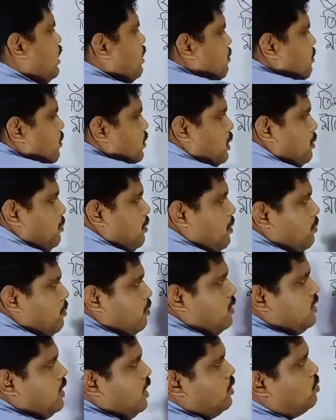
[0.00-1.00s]
প্রথমে
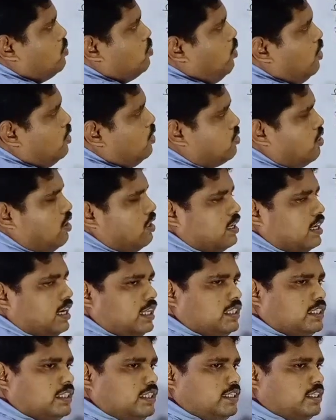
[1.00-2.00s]
বলছে জোর সংখ্যা
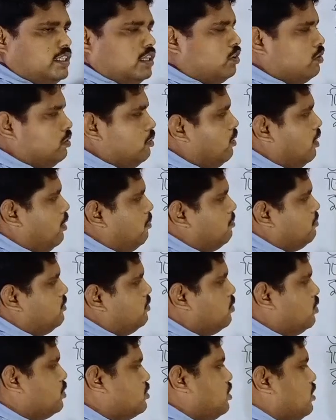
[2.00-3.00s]
তিনটি রবিবার
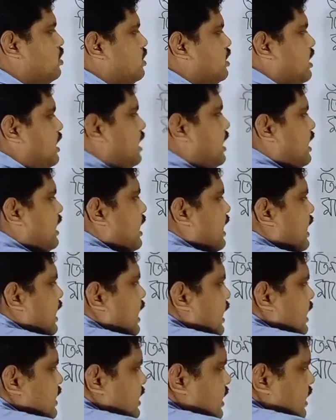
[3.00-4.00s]
জোর সংখ্যা
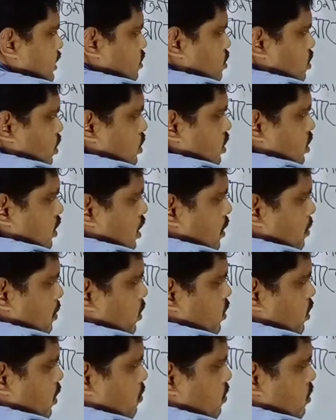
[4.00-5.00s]
তাহলে জোর সংখ্যা
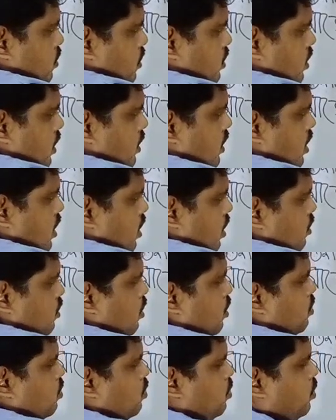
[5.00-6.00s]
প্রথম জোর সংখ্যা কত
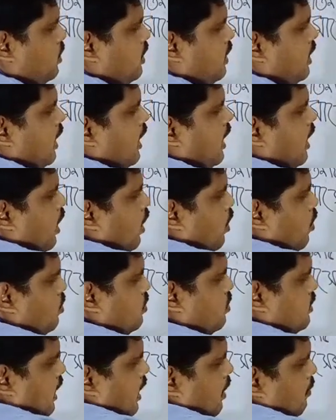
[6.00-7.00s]
দুই ও
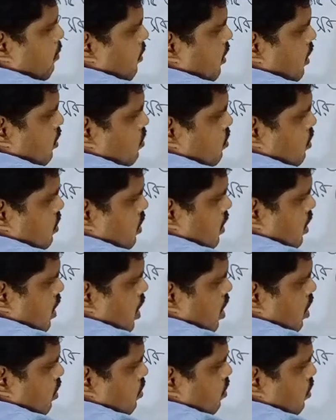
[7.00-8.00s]
তারপরের জোর
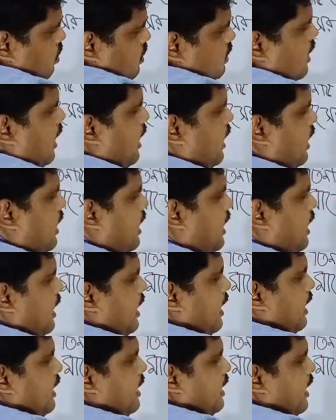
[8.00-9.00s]
সংখ্যা কত চার
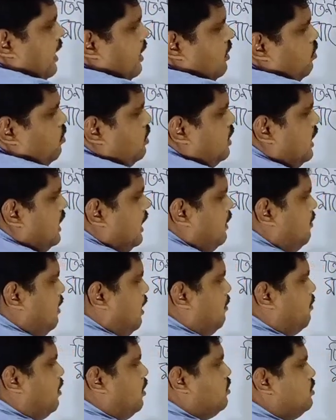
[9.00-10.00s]
এই দুটি হিসেবে
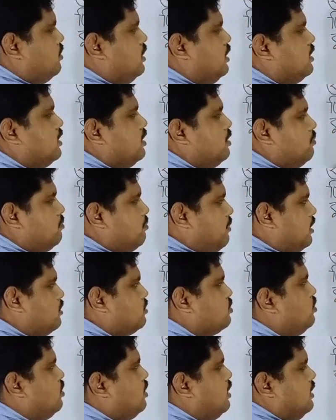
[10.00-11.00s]
আমরা যদি দিন
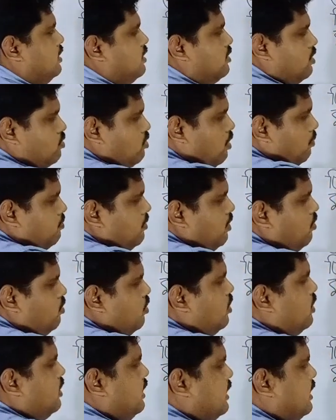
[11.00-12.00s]
মাসগুলো এই
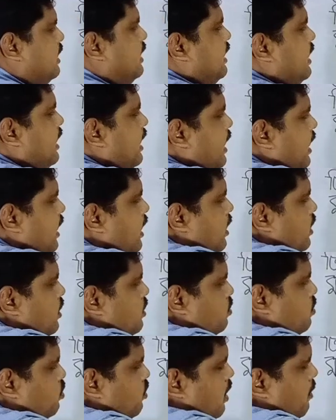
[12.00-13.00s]
সপ্তাহগুলো লিখি
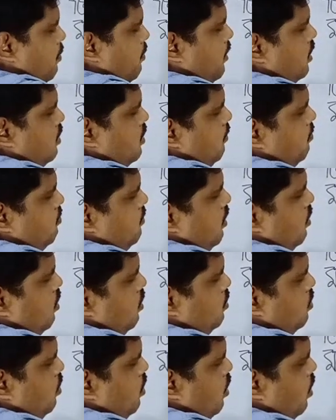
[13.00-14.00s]
দুইয়ের পরে সপ্তাহ
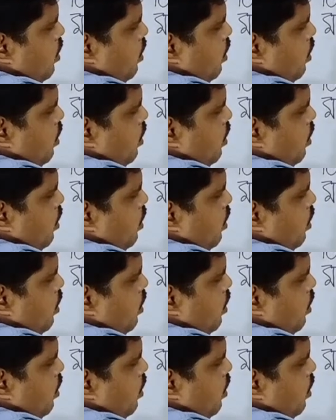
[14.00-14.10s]
কত